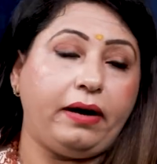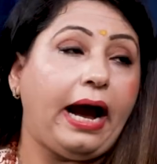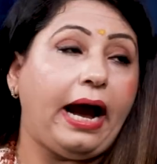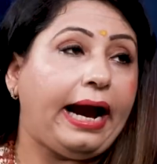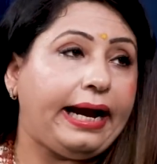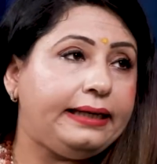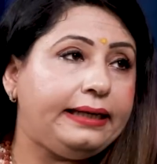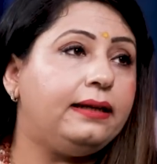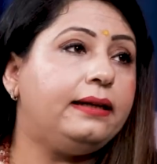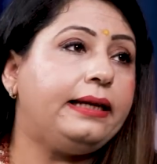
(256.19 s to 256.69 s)

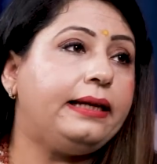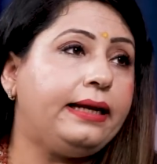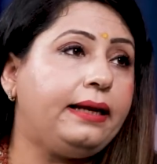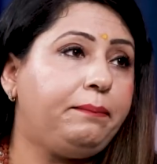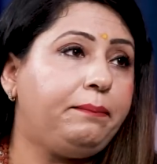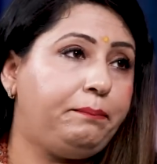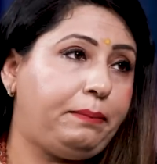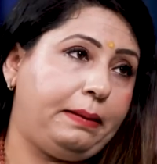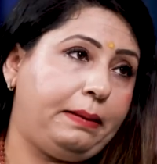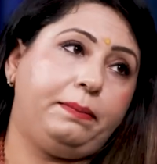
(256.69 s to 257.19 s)
आइडली
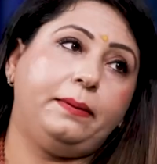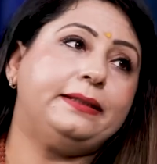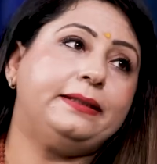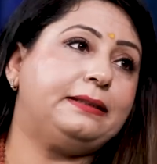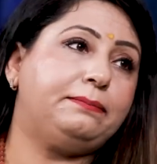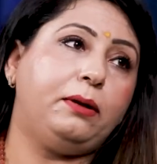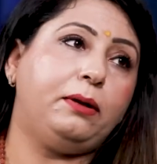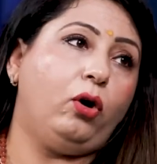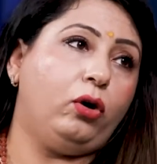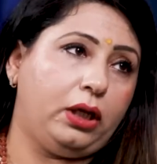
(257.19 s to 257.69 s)

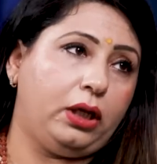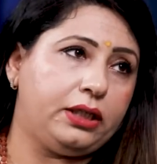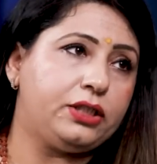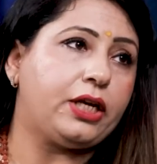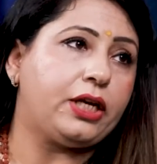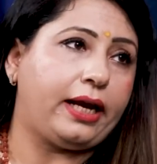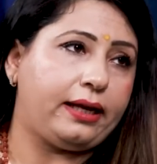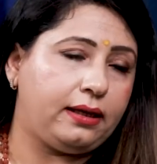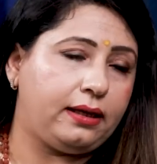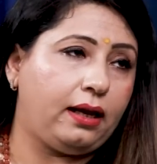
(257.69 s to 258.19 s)
पेपर्स पे होना
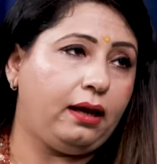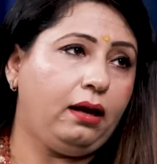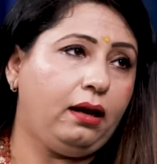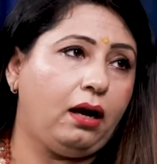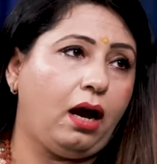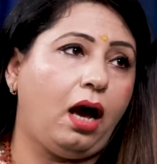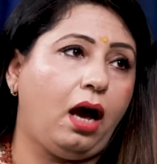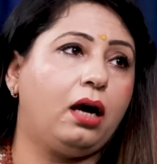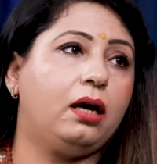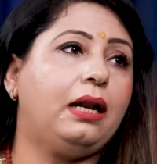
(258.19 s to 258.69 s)
चाहिए
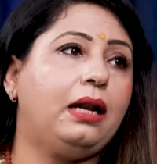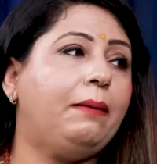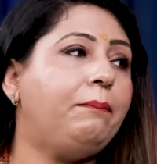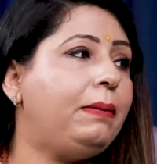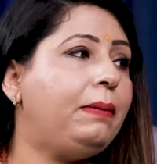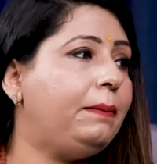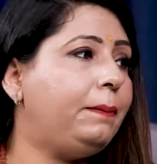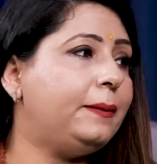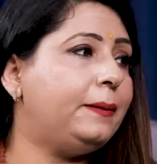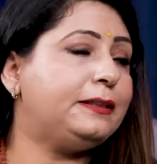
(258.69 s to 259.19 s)
अगर आप
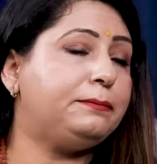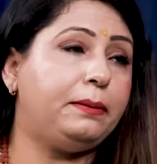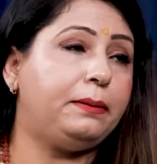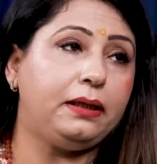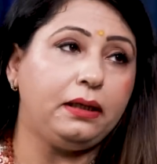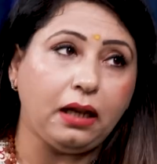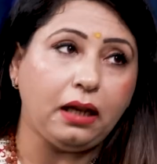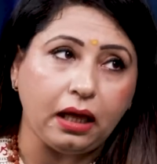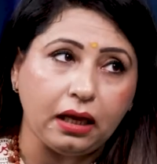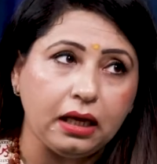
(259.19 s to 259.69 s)
पेपर्स पे
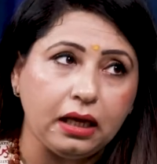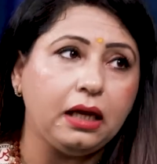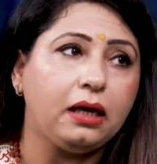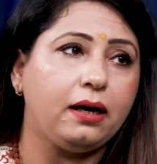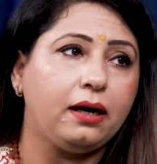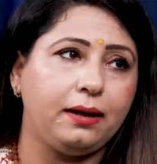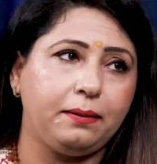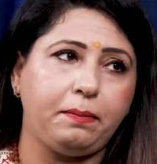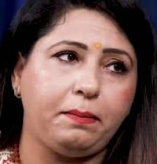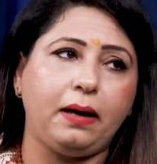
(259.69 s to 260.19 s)
नहीं
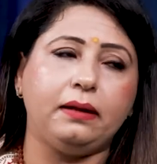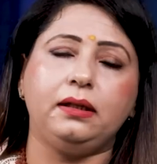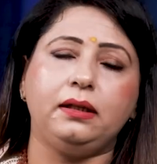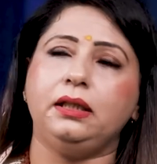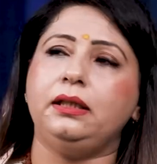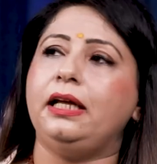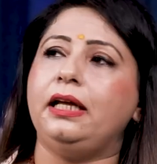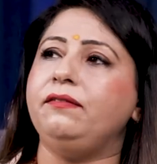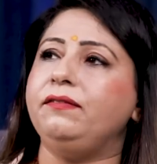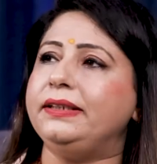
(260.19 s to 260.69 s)
कर पाते
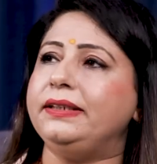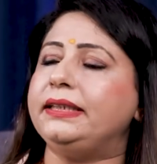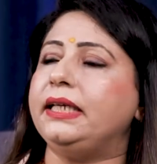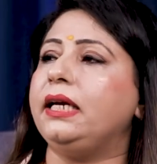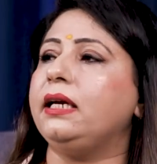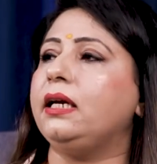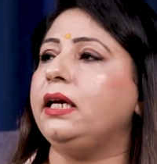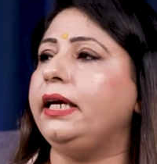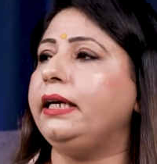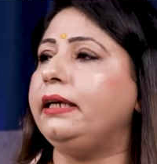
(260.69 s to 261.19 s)
देन वी
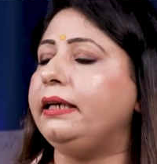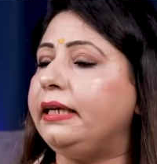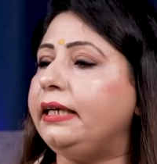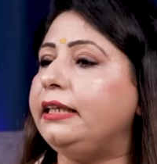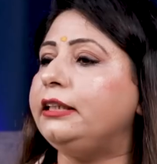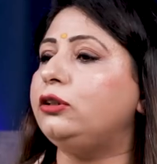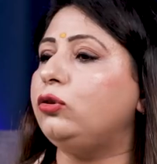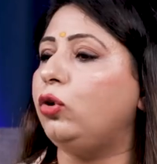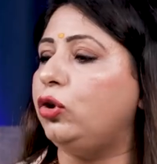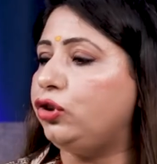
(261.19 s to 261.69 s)
से कि
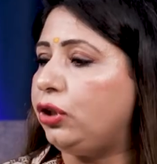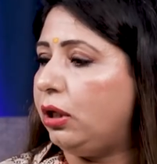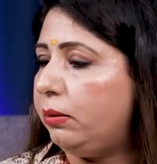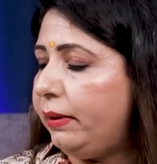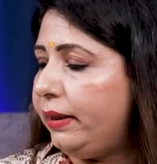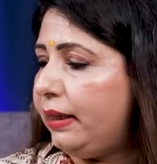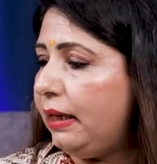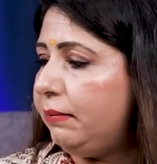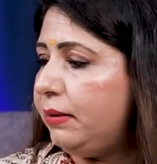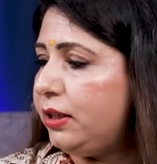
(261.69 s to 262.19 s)
एटलीस्ट सोशल
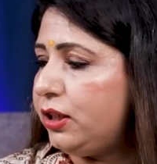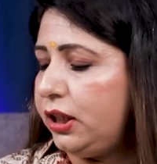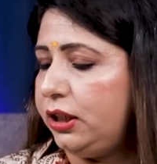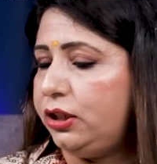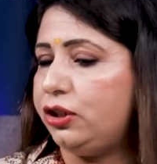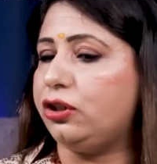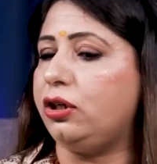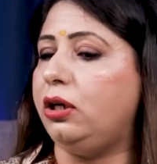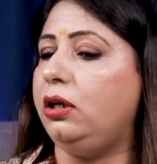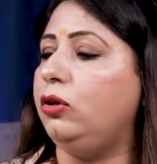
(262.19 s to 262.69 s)
मीडिया में
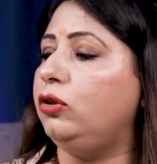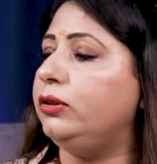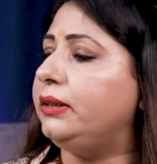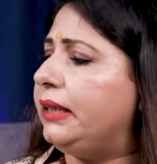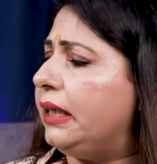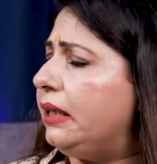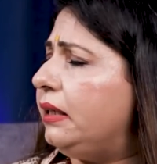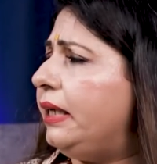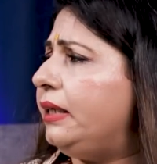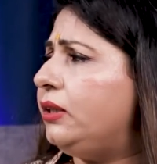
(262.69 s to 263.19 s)
चेंज कर लो
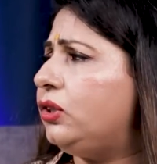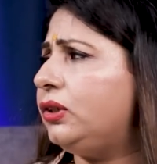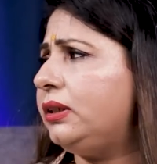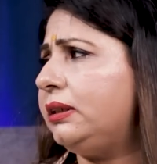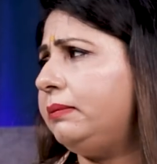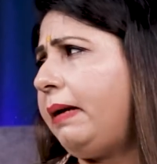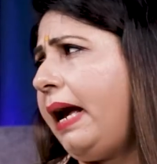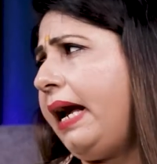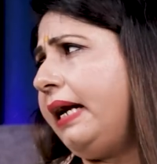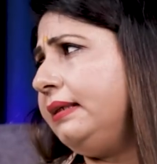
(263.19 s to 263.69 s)

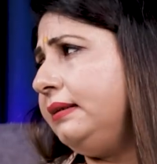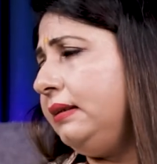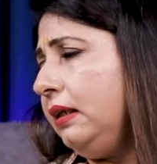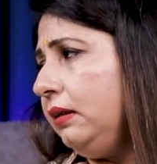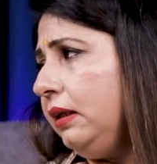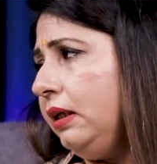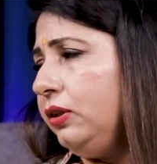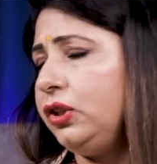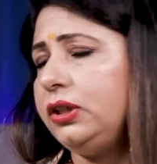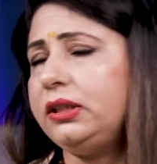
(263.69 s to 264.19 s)
सिग्नेचर्स बैंक
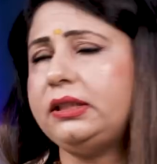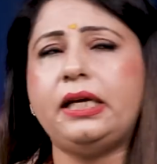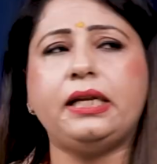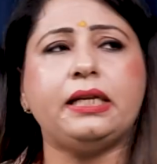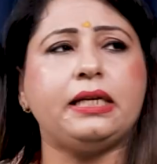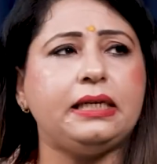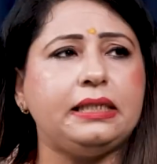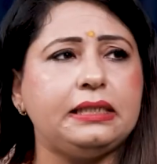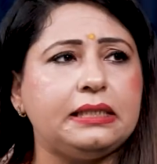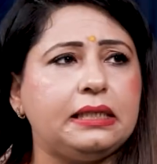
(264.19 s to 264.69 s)
सिग्नेचर्स
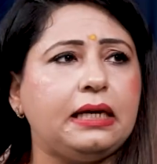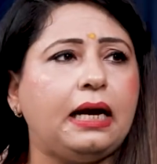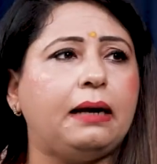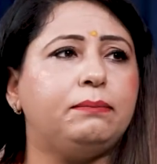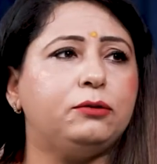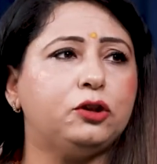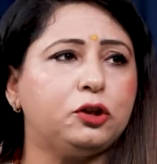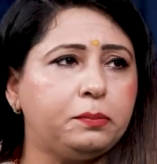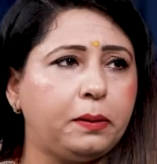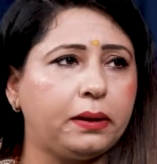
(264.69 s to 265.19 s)
आर ईजी
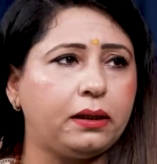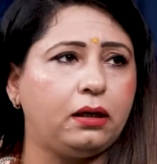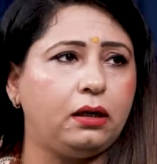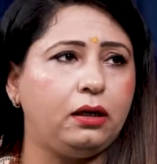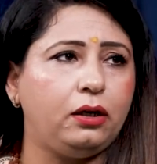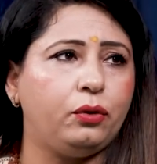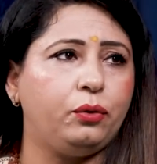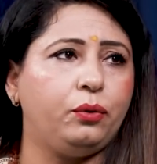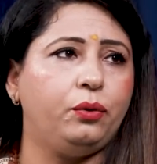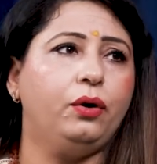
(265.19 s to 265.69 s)
आप उस पर
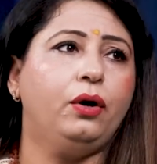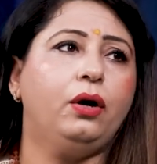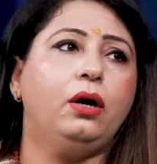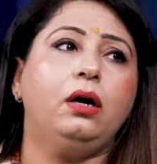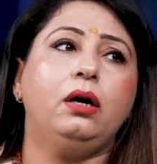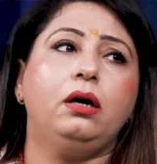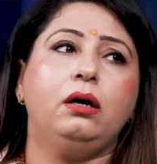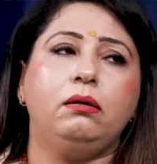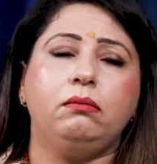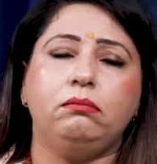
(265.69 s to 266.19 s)
कर लो
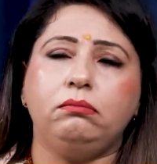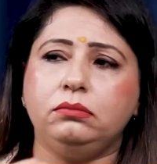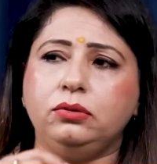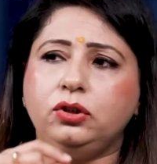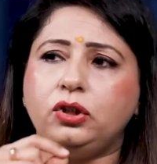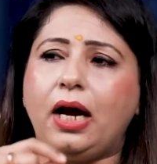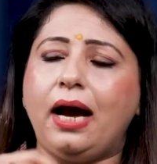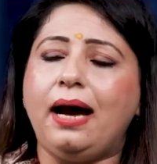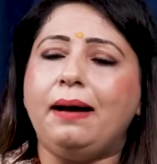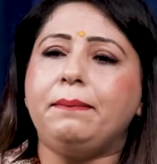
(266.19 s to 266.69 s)

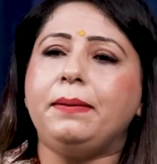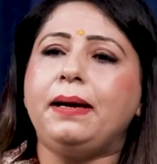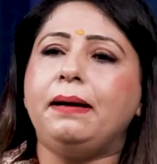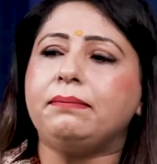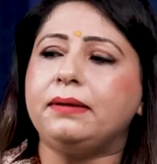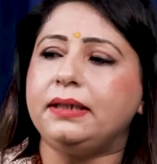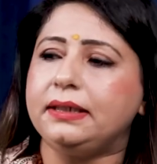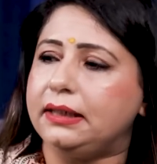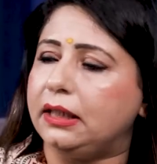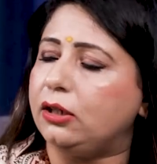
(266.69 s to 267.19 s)
जहाँ पे
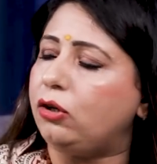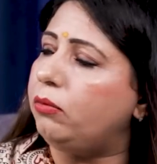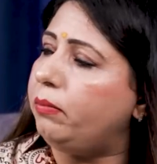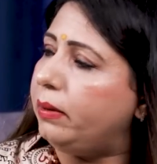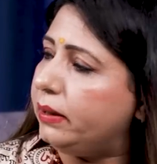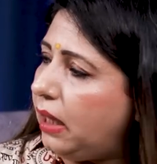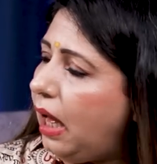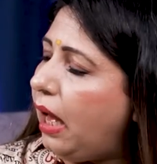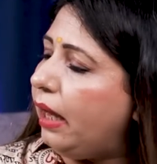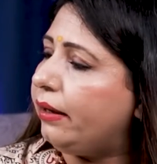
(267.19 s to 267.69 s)
आप किसी को
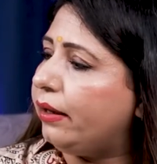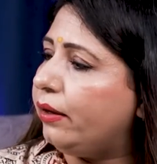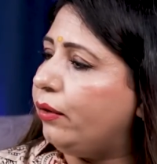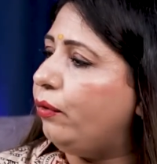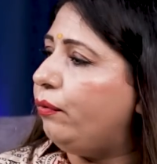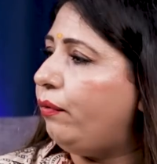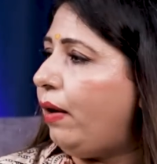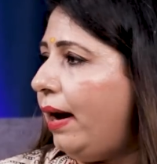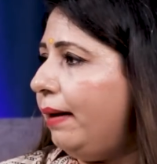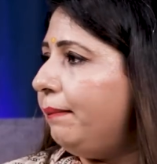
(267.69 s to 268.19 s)
बता रहे
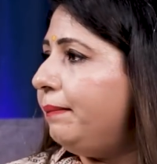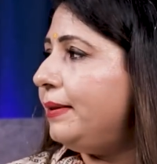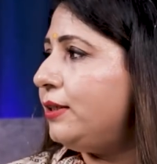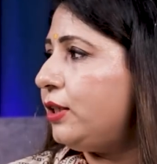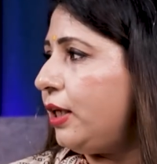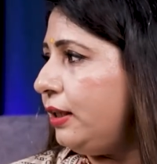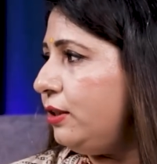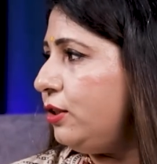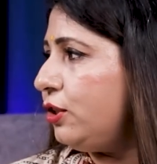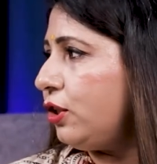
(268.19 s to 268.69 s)
हो वहाँ पे
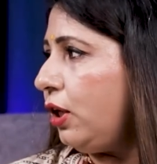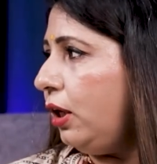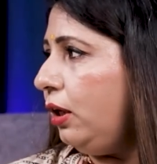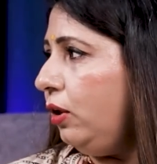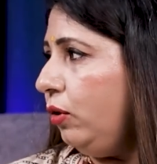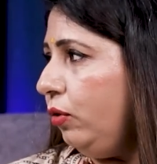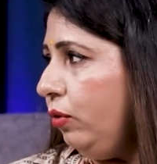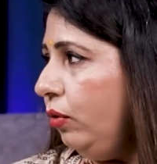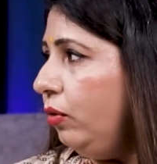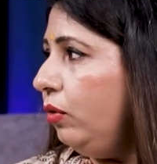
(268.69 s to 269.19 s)
चेंज कर
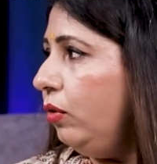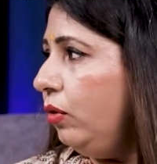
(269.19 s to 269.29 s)
लो